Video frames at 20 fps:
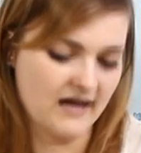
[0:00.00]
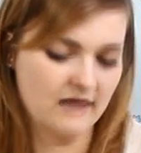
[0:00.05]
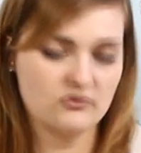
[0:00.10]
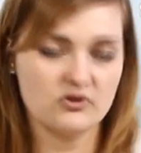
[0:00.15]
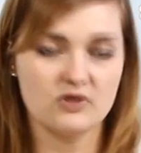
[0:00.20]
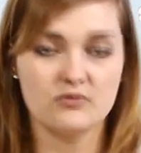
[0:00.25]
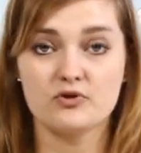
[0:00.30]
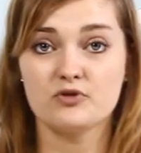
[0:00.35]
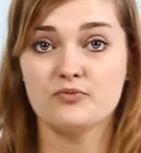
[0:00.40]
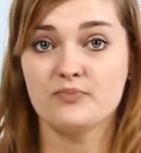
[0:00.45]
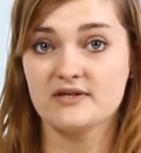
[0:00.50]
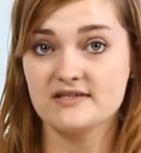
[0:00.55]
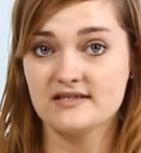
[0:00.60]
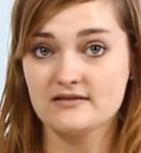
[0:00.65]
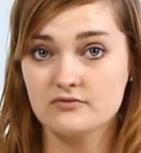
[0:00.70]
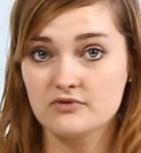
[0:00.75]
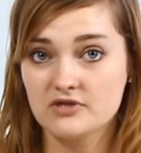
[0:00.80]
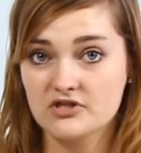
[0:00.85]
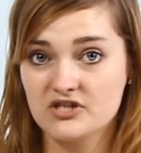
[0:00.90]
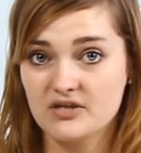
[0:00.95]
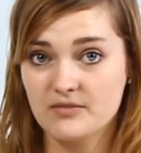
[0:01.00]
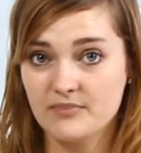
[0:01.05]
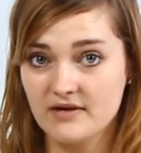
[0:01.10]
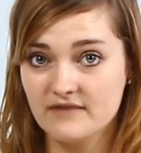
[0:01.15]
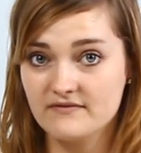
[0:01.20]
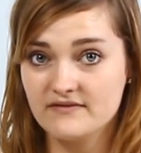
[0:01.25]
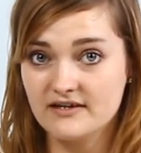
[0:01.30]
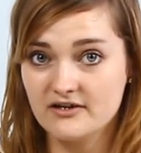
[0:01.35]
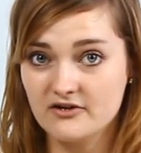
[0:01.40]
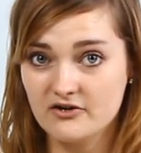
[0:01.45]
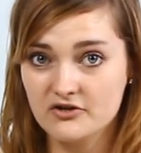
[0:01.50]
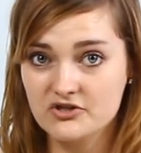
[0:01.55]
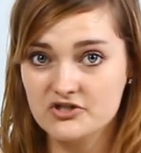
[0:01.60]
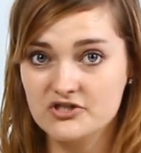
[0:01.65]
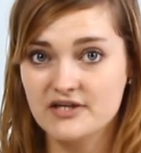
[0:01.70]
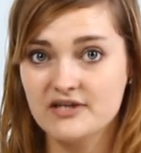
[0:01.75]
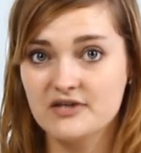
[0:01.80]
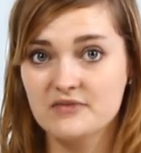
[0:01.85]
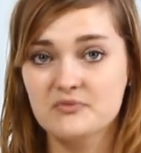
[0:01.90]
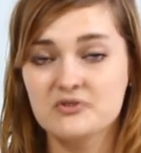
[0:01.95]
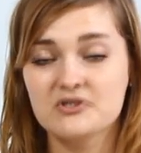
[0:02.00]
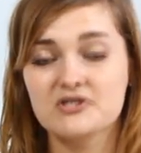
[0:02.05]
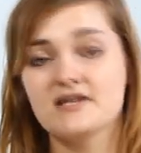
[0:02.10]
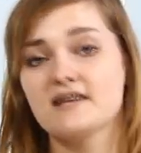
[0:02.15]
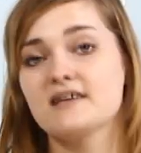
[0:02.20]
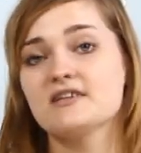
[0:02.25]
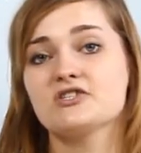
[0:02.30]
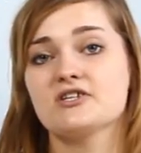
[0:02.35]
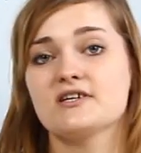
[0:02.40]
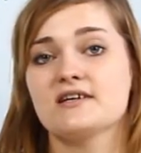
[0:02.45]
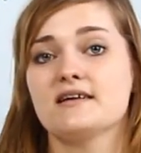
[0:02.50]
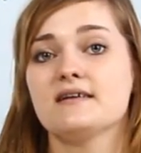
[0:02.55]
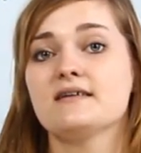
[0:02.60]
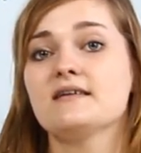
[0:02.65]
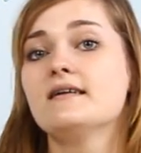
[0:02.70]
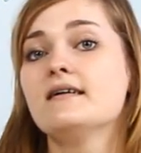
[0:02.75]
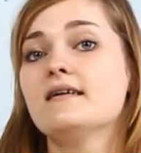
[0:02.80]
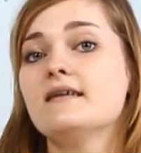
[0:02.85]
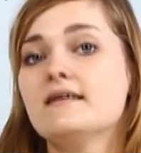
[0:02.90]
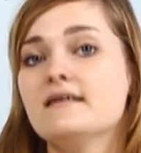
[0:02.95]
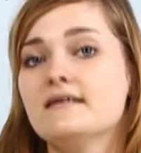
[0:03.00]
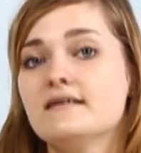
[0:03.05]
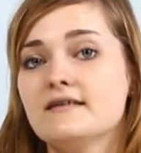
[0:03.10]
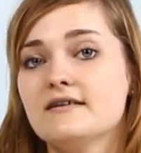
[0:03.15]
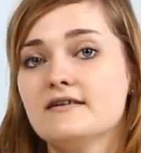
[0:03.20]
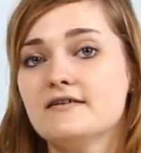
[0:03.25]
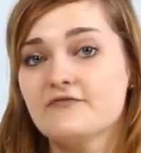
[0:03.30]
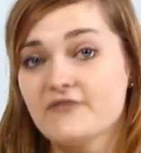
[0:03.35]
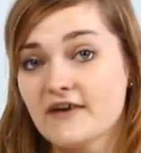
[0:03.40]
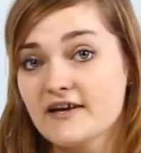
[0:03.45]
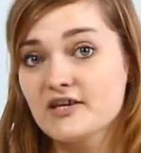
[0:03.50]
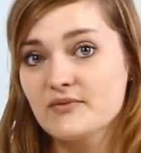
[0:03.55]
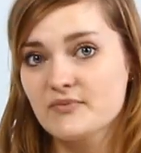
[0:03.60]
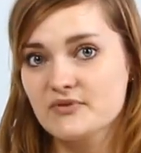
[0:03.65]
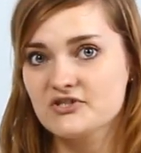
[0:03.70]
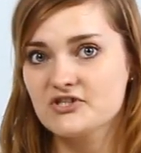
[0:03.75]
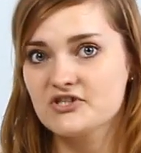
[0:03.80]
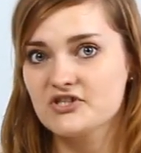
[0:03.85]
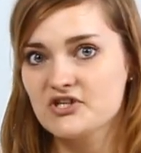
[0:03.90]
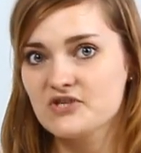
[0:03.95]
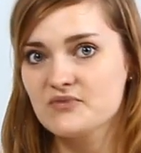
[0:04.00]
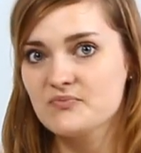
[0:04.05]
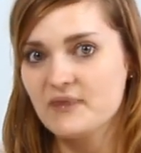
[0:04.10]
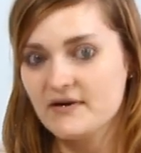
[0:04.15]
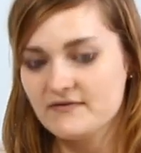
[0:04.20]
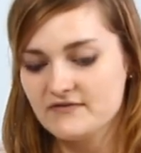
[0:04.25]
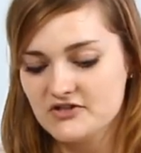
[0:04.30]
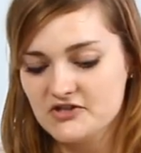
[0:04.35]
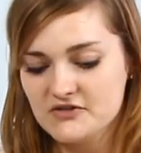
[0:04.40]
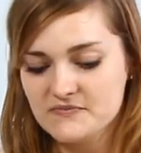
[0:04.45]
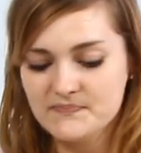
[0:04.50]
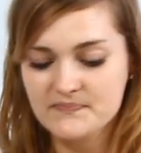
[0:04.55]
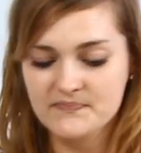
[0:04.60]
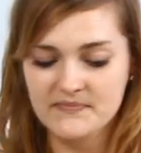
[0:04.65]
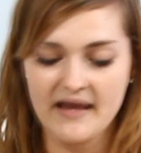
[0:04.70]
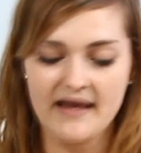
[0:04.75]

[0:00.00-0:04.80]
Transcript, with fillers: Autobot prezentuje się naprawdę groźnie i myślę, że fajnie będzie się nim bawić.